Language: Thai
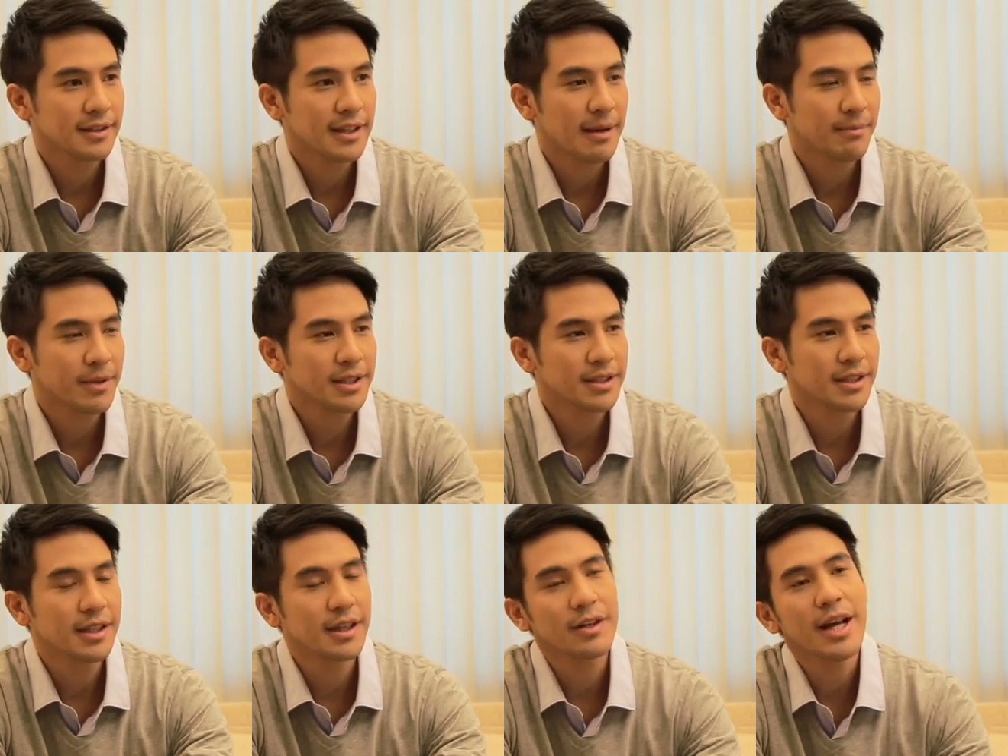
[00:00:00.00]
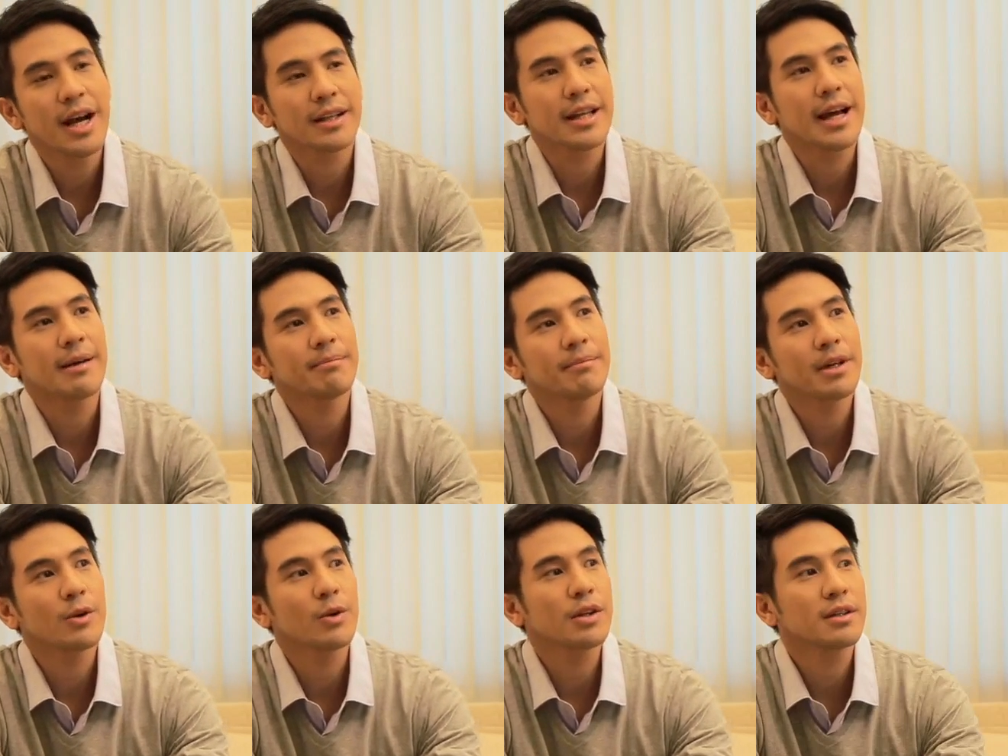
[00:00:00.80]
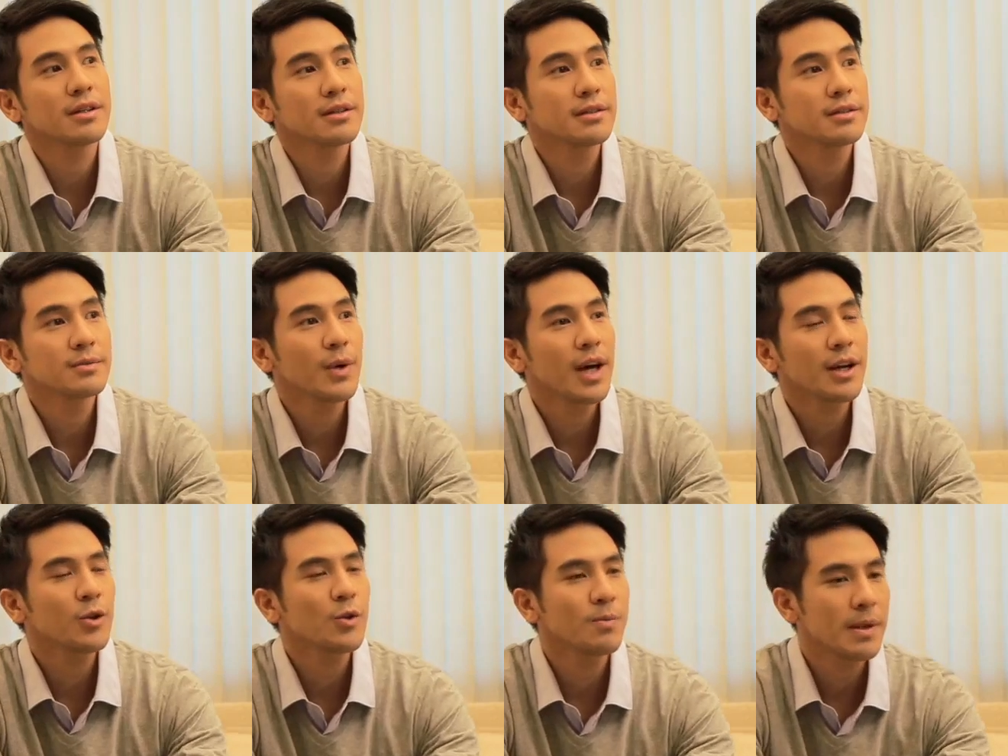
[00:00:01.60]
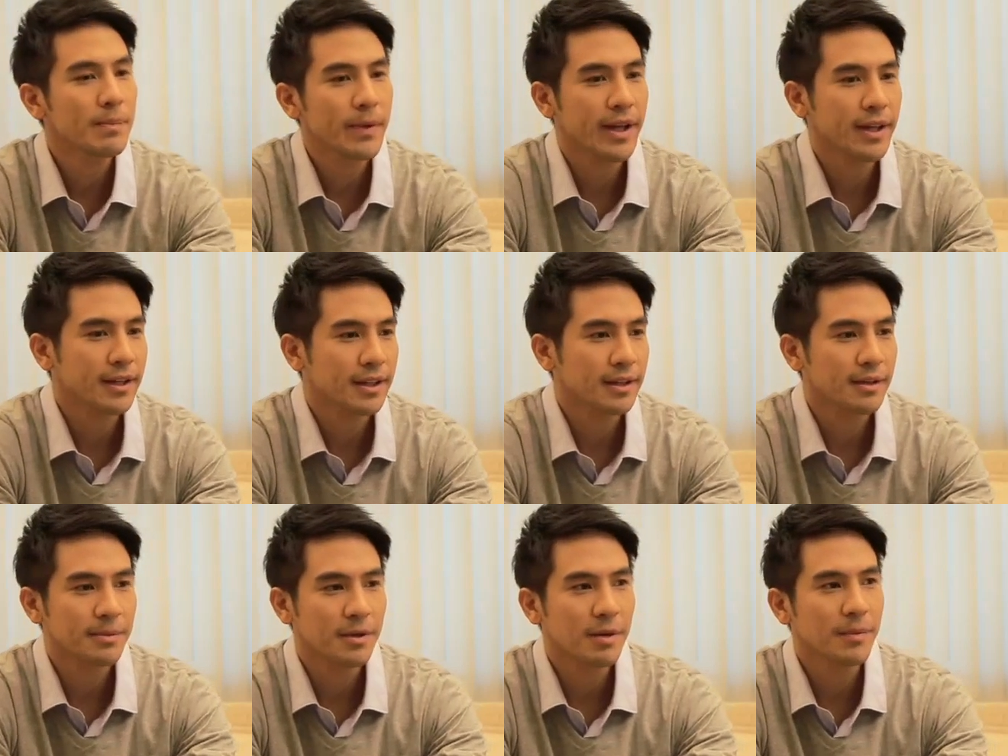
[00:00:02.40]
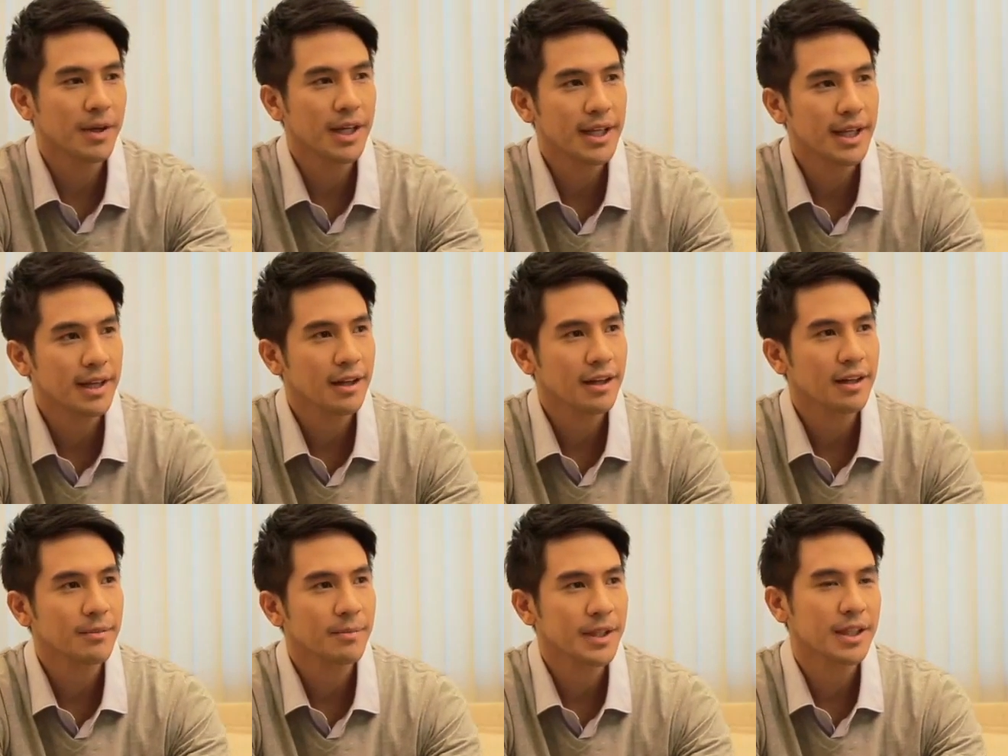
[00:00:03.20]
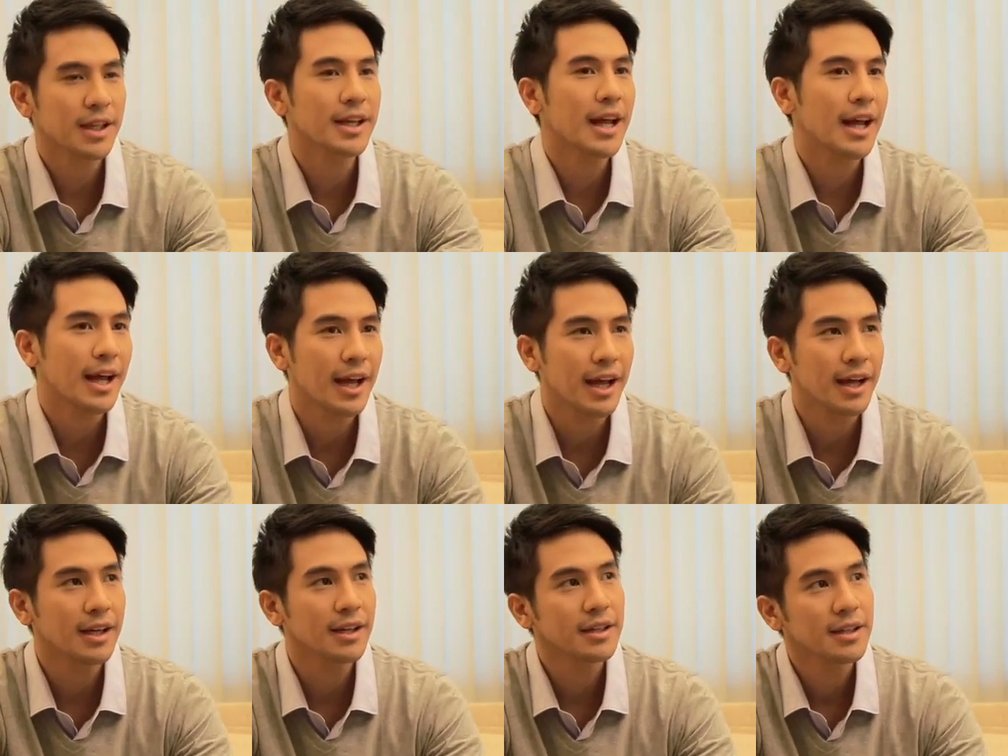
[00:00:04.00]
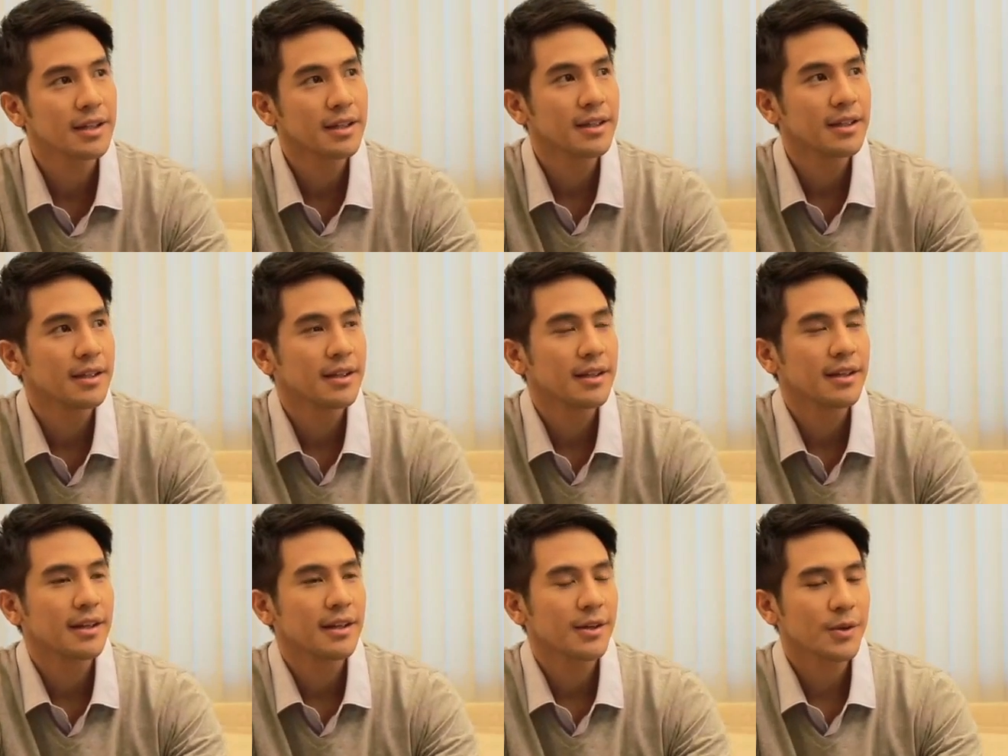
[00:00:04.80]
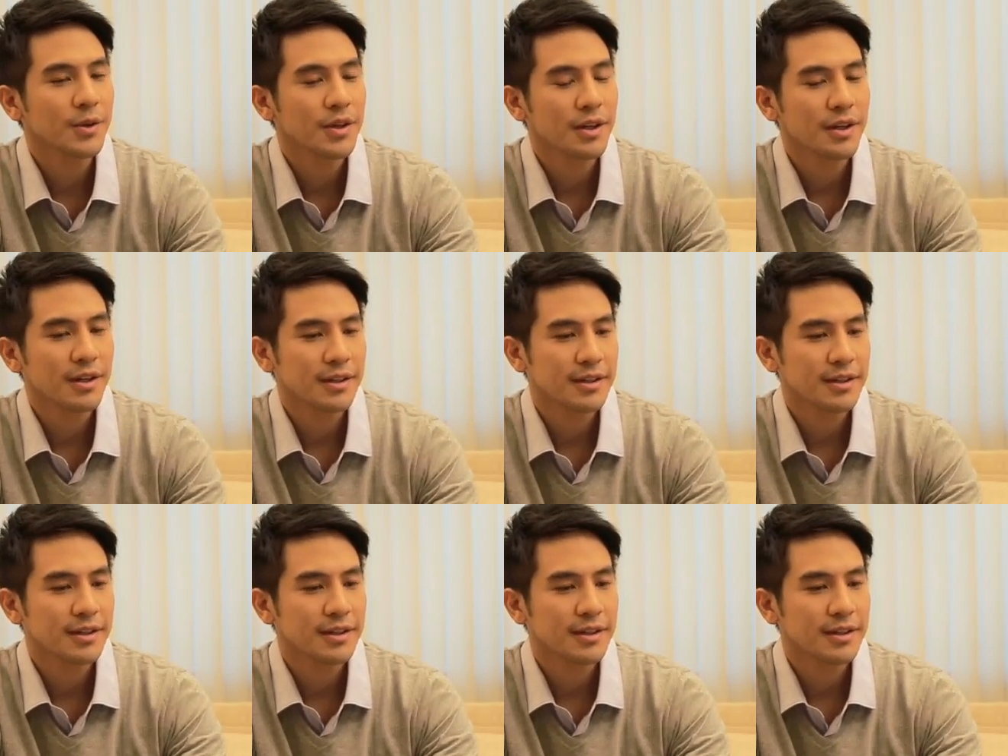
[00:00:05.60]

ทำในสิ่งที่เขาอยากทำบางคนวาดรูปไม่เป็นแต่พอมาเรียนแล้วก็พัฒนา แล้วก็